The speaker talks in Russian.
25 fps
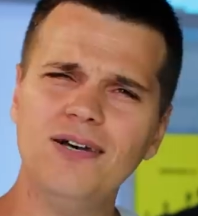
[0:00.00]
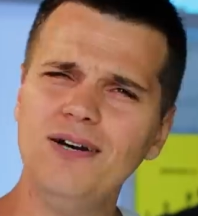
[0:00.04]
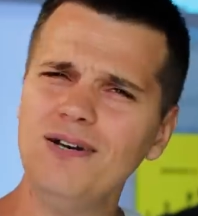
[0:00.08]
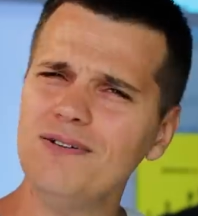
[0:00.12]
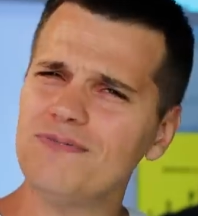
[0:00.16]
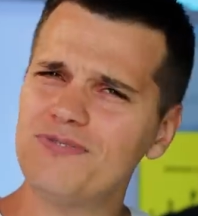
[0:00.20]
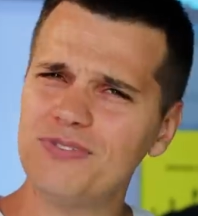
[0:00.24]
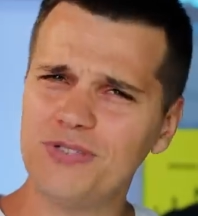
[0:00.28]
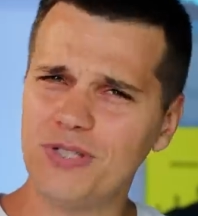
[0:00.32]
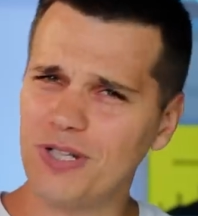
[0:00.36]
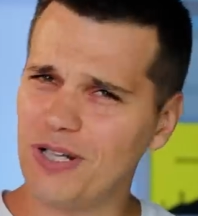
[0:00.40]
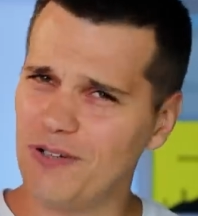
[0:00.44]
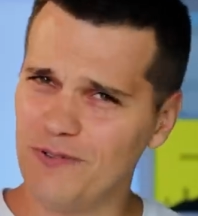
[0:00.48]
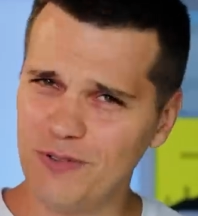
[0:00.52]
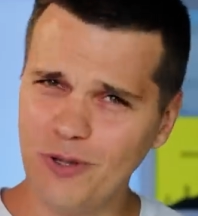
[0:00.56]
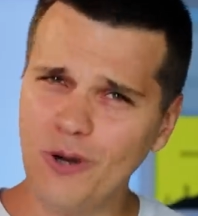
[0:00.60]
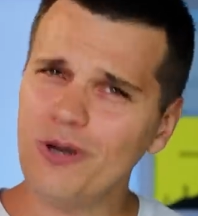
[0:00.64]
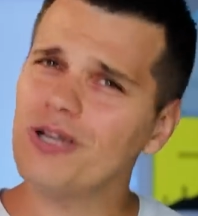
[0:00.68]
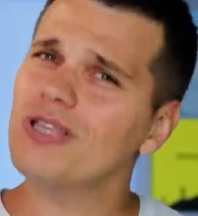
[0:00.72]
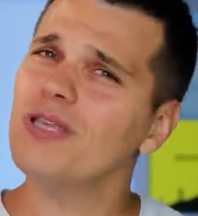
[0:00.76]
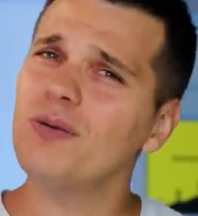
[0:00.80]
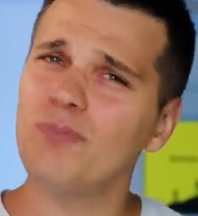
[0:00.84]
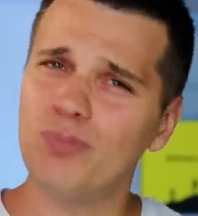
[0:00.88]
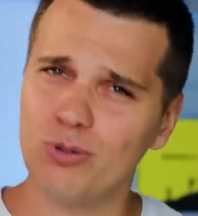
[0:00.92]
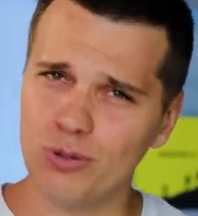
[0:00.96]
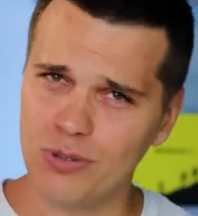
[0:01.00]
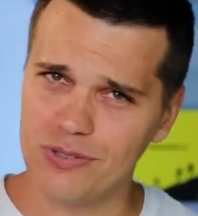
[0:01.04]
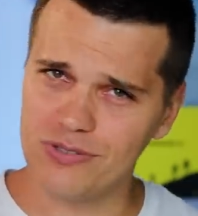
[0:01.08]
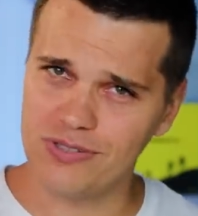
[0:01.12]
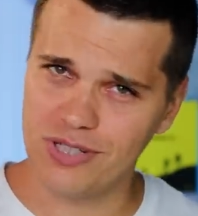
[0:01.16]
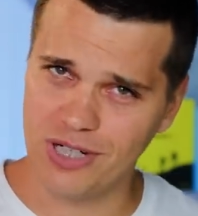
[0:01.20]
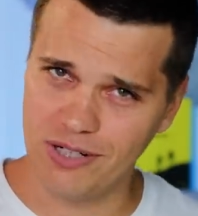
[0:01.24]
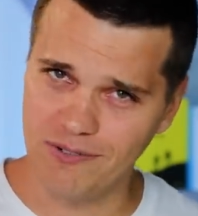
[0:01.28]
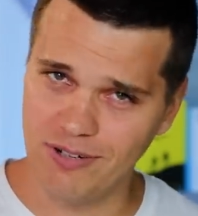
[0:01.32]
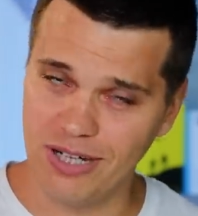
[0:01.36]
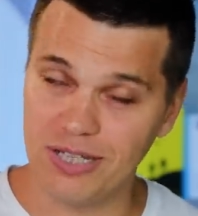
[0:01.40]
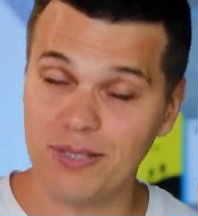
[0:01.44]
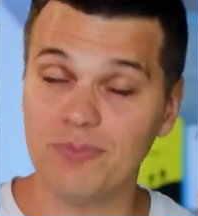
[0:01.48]
Но все равно не буду
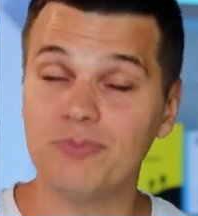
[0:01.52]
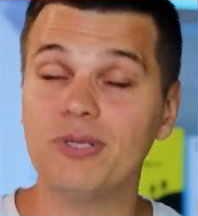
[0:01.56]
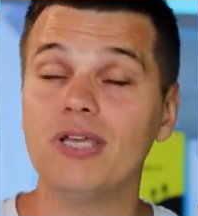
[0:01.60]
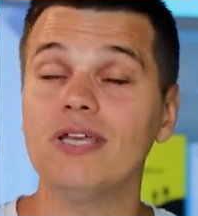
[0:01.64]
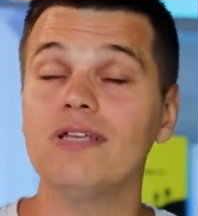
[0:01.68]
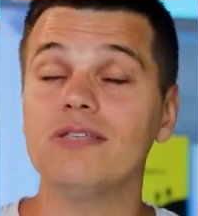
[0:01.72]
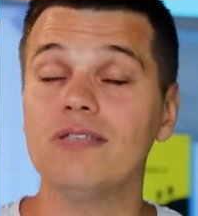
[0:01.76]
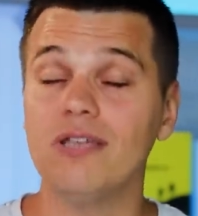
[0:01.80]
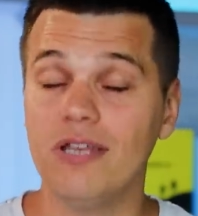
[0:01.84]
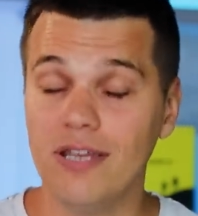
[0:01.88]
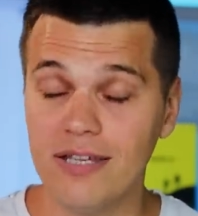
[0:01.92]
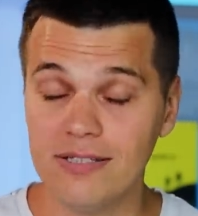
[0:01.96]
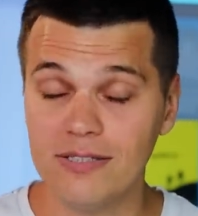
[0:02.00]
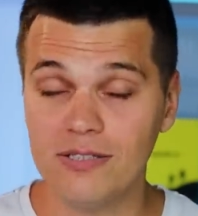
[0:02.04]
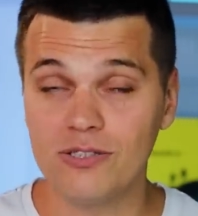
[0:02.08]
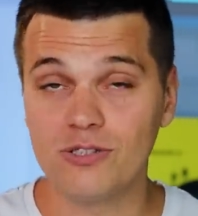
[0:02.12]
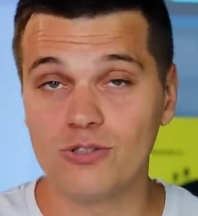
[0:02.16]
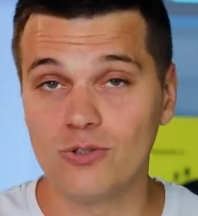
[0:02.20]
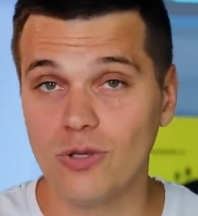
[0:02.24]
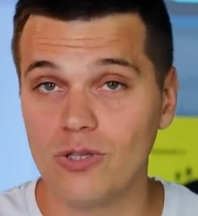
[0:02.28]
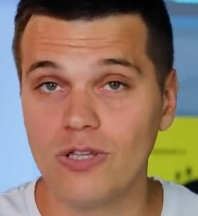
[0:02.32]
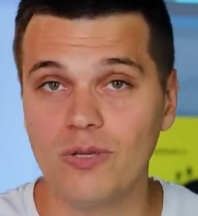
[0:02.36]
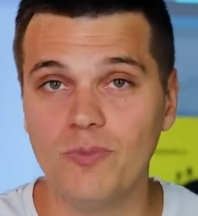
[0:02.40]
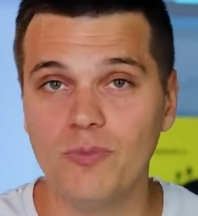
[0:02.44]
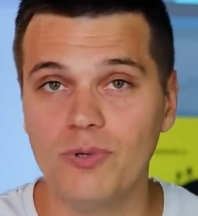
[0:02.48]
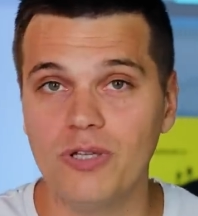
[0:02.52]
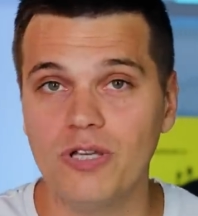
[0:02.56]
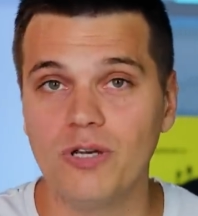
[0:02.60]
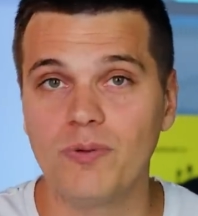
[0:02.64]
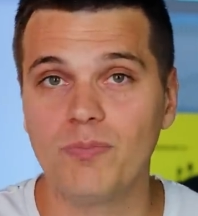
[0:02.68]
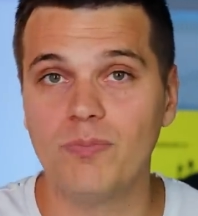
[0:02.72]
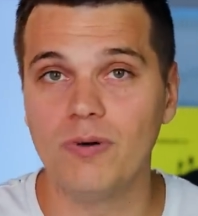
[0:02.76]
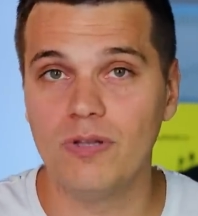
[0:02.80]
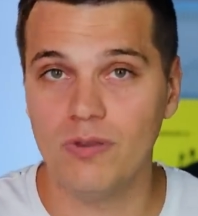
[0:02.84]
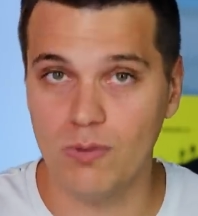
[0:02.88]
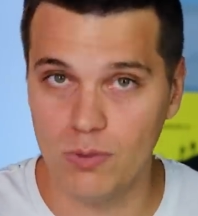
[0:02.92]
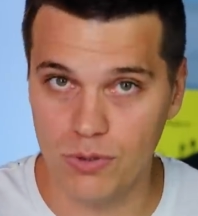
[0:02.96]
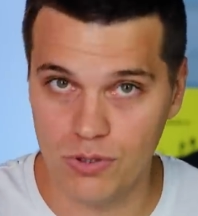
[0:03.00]
скрывать, мне интересно, что там у
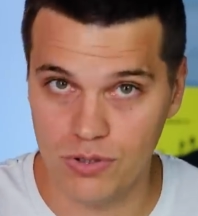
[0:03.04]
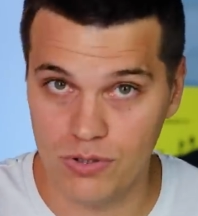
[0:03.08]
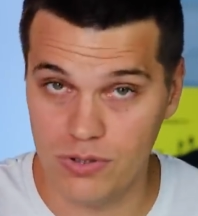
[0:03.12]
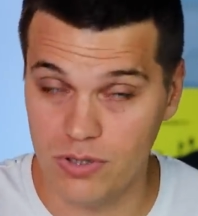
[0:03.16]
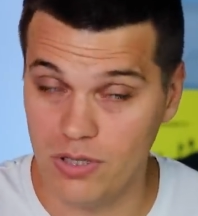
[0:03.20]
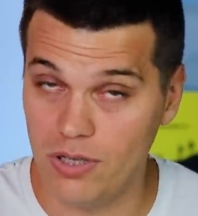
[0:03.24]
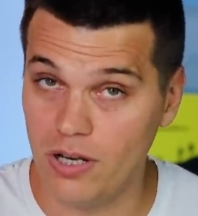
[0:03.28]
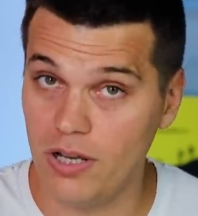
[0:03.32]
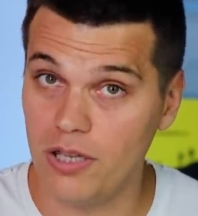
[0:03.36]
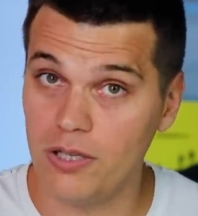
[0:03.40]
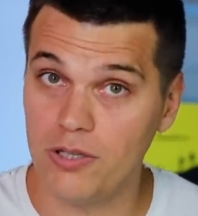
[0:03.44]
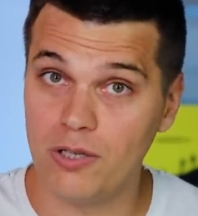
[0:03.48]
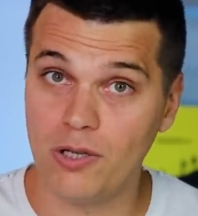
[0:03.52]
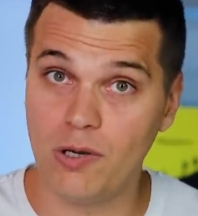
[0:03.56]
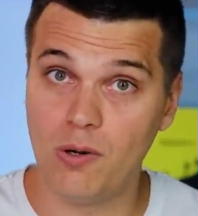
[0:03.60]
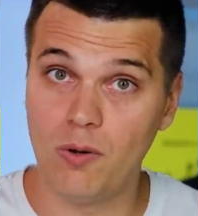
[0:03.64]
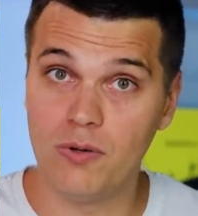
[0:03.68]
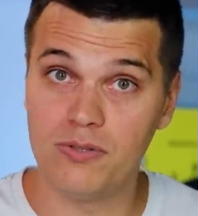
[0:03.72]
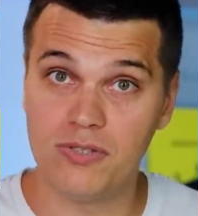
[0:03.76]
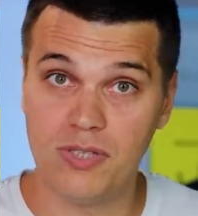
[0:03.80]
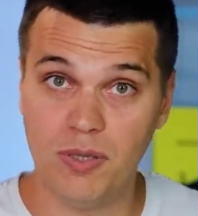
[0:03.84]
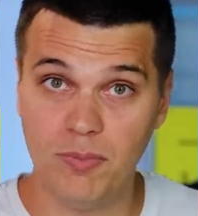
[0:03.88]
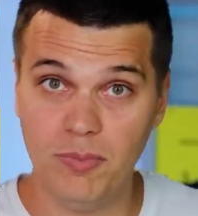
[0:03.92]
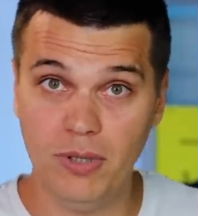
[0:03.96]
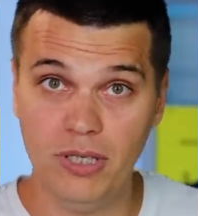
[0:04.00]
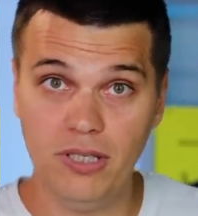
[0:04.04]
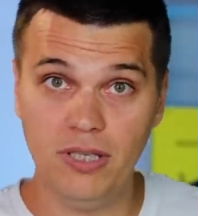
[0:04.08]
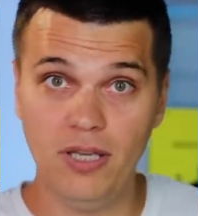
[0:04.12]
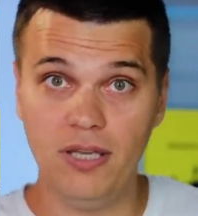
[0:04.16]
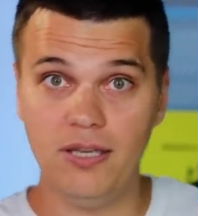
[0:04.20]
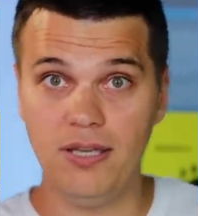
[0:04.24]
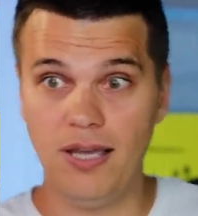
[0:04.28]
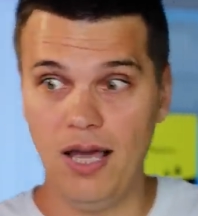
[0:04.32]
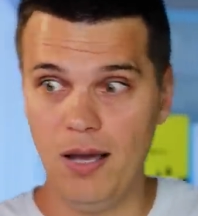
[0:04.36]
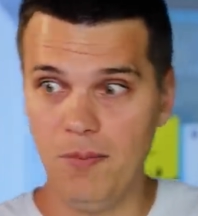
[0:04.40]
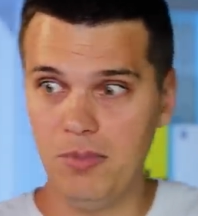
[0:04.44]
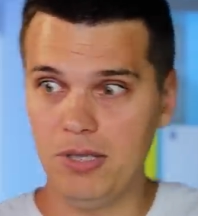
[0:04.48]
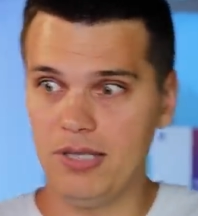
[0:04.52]
них получится. ради такого события
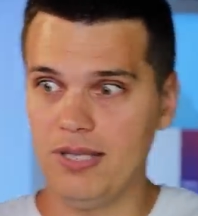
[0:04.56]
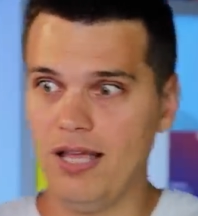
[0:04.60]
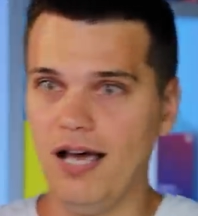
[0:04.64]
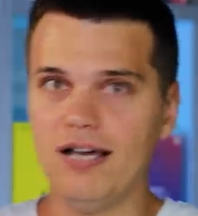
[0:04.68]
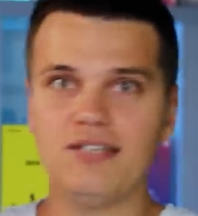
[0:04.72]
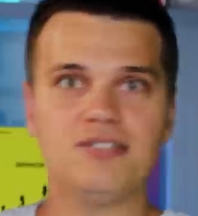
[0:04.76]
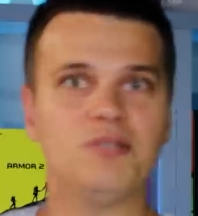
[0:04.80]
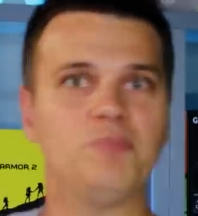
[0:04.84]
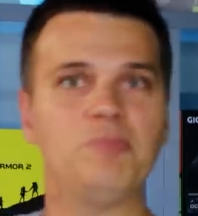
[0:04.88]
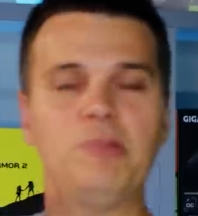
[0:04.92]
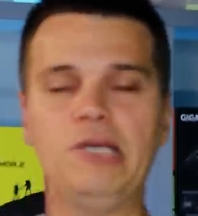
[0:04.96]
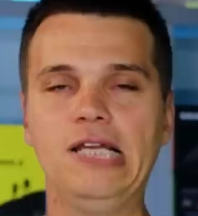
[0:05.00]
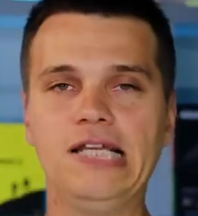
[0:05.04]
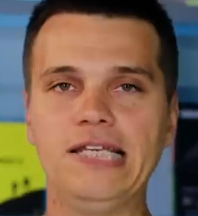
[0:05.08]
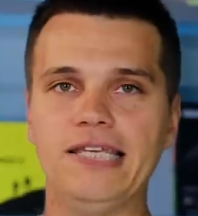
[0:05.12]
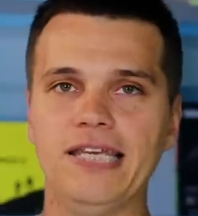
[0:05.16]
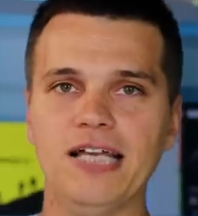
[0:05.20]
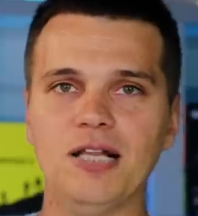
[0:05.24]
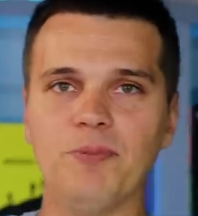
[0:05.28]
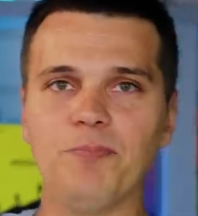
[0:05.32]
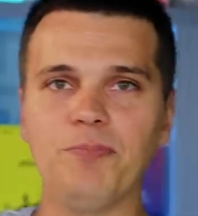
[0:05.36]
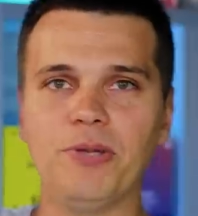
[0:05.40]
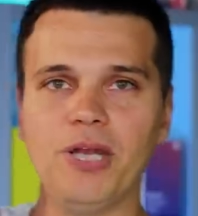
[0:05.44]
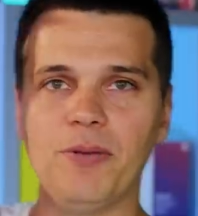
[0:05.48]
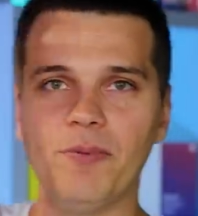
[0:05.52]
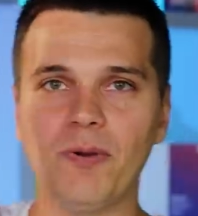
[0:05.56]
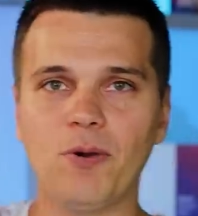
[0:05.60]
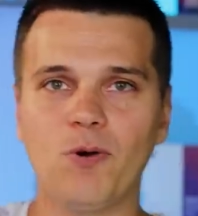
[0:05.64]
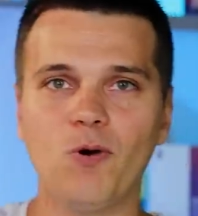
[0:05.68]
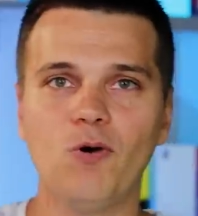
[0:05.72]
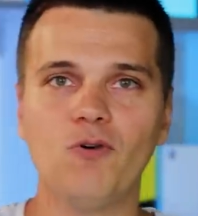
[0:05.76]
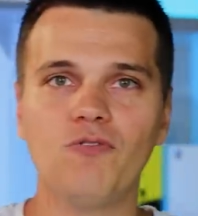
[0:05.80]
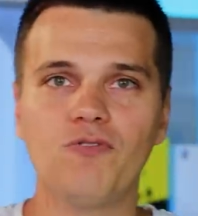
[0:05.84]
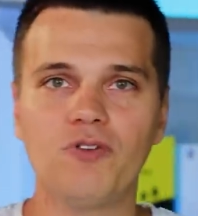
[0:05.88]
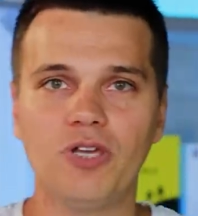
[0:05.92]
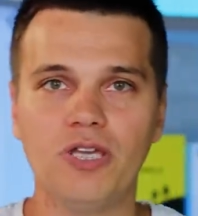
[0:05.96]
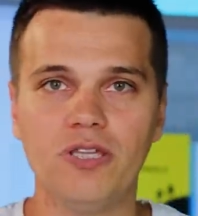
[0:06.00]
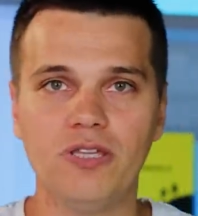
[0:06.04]
я бы даже полетел
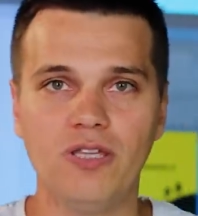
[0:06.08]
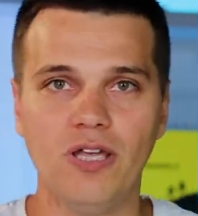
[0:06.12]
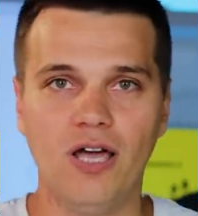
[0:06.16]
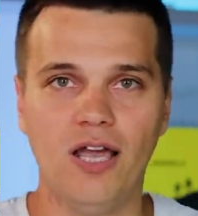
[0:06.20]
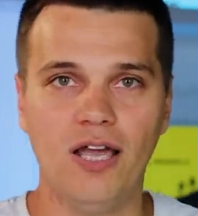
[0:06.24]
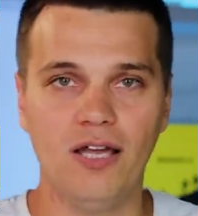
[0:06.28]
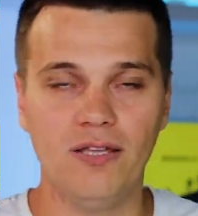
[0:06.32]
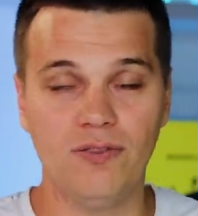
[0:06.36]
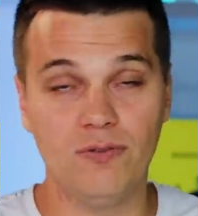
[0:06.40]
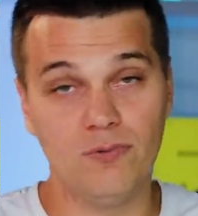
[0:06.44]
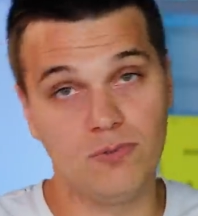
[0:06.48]
прямиком в Китай.